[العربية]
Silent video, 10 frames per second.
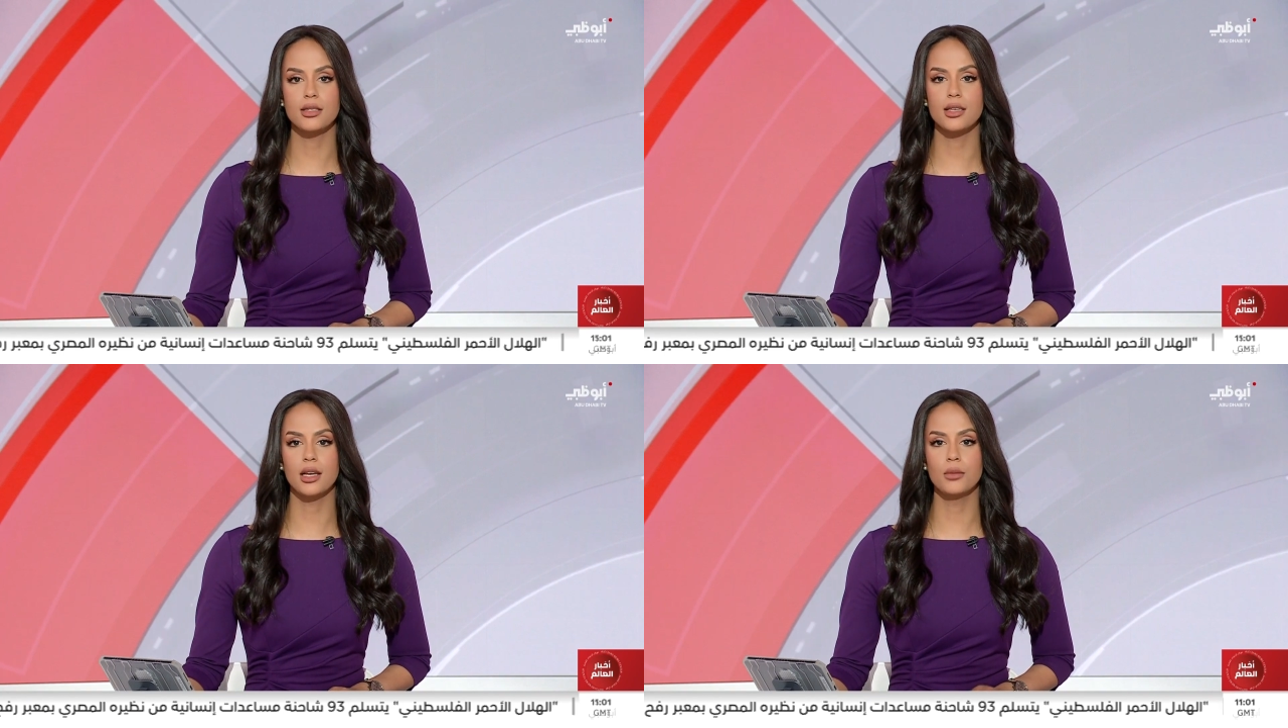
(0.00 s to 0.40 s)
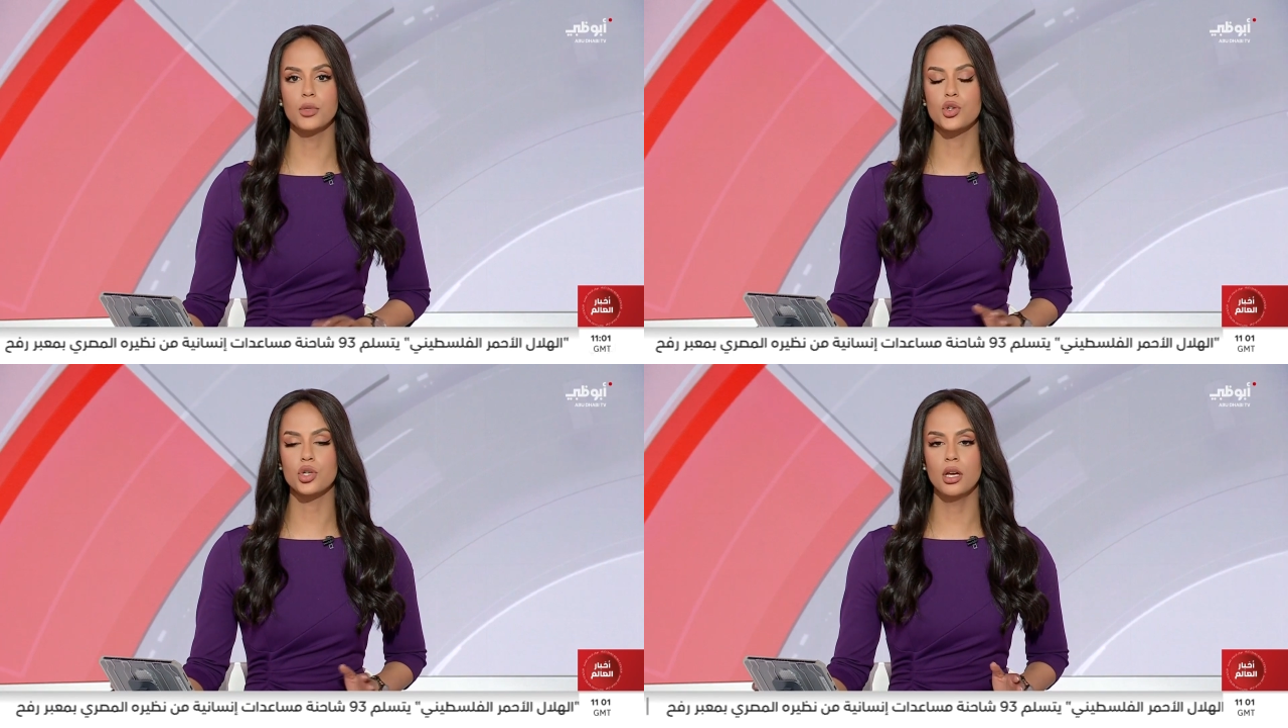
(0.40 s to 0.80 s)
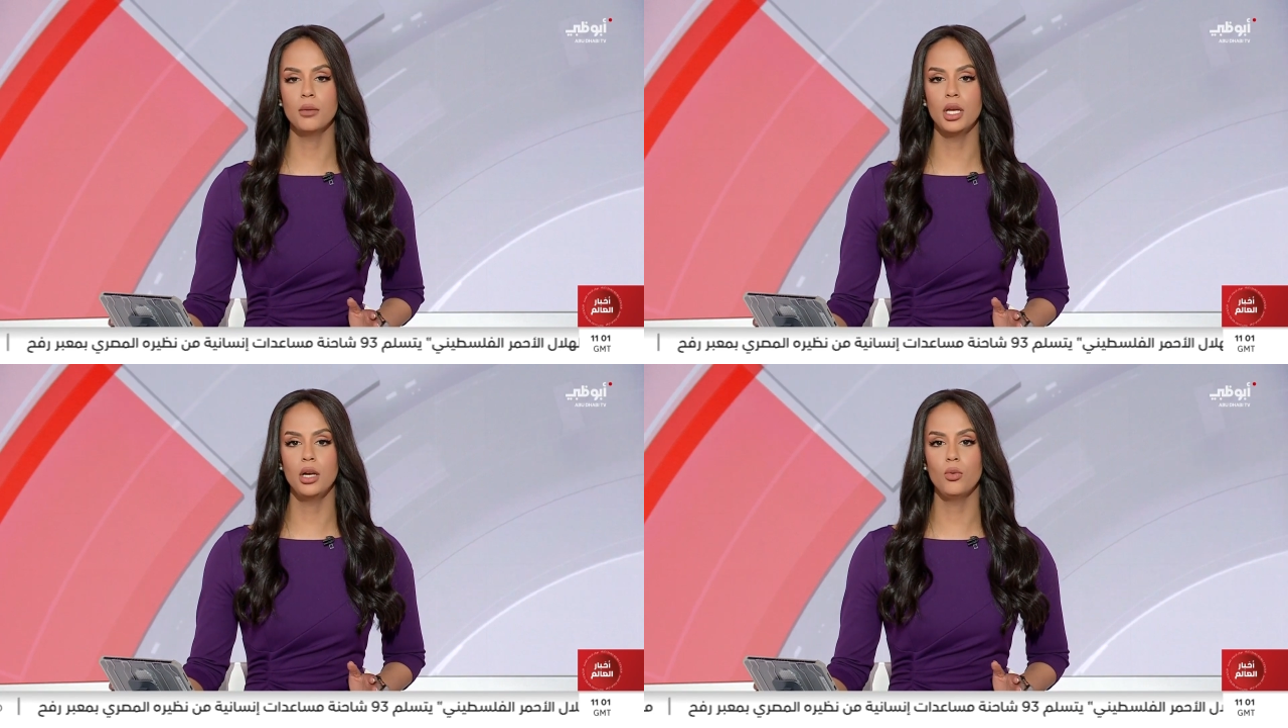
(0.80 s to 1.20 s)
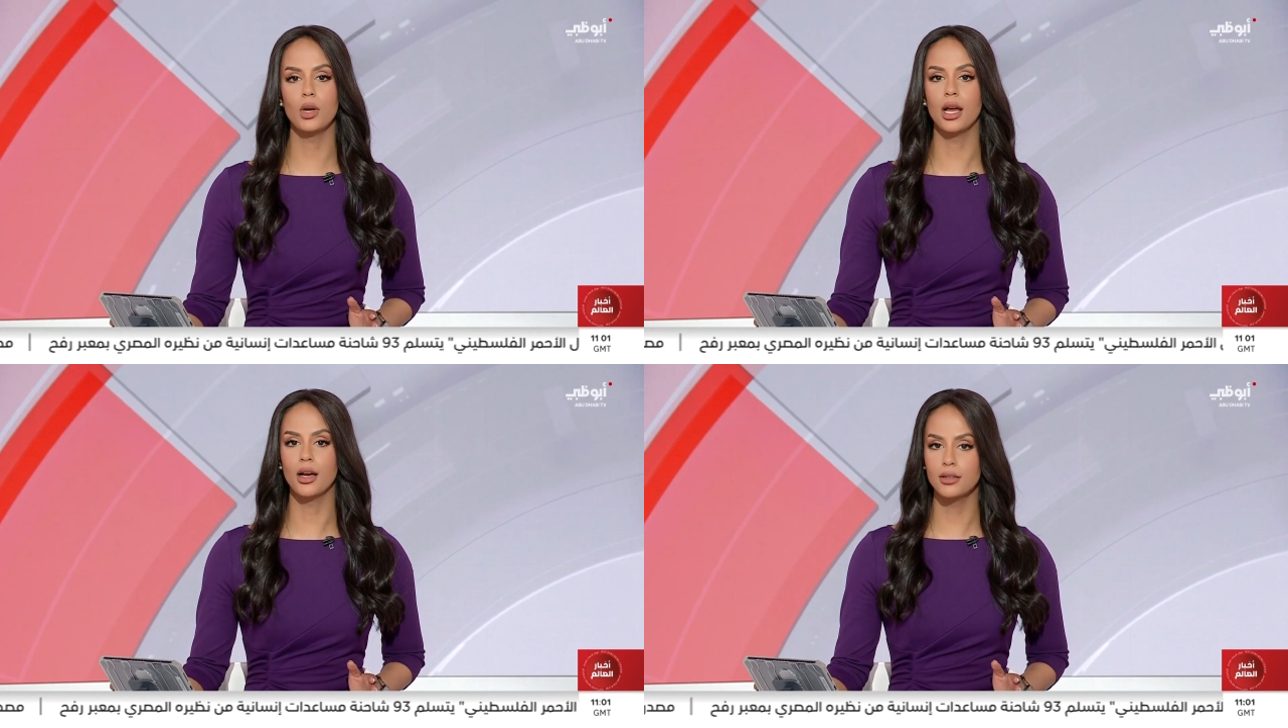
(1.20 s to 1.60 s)
السلام الشامل
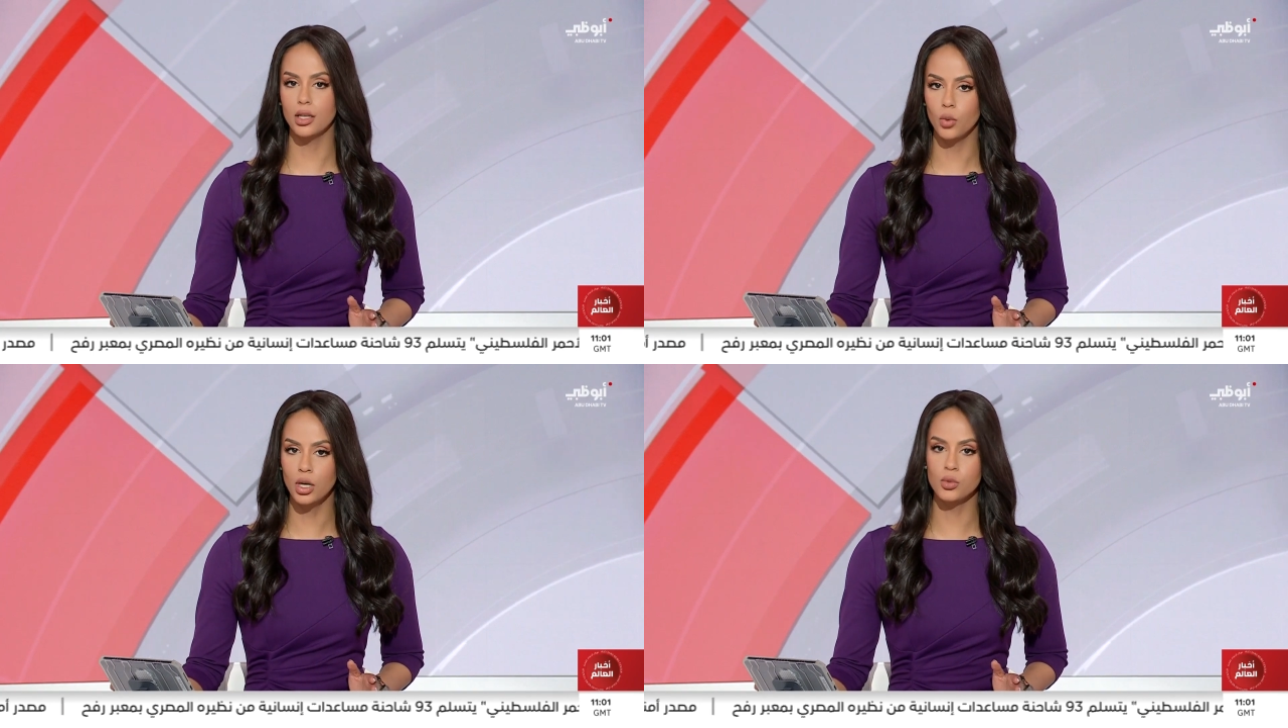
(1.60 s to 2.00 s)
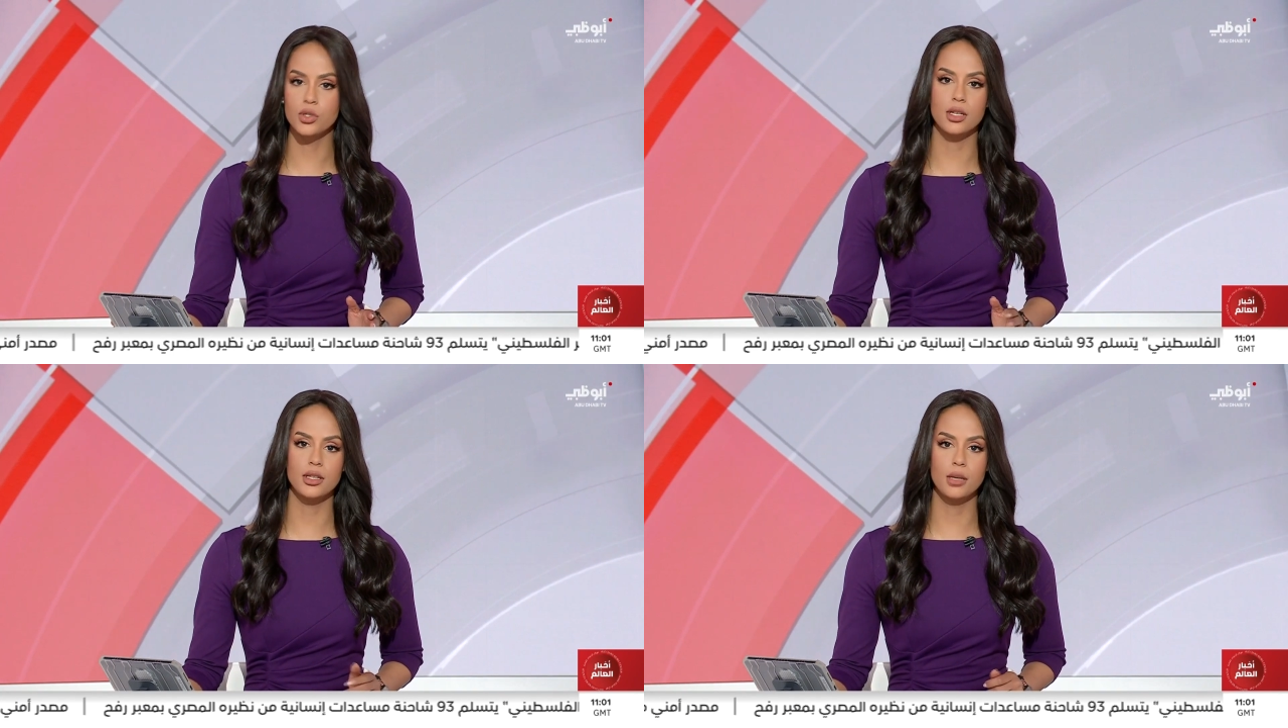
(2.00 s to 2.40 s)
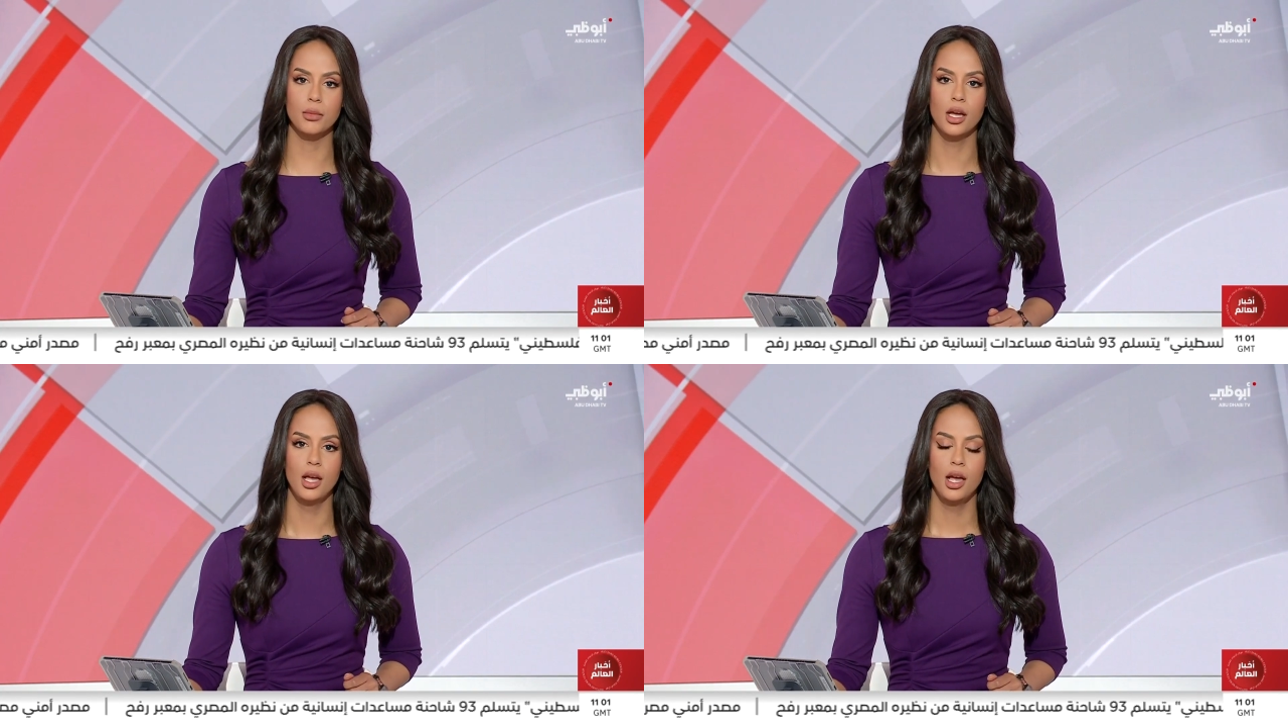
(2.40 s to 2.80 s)
والعادل والمستدام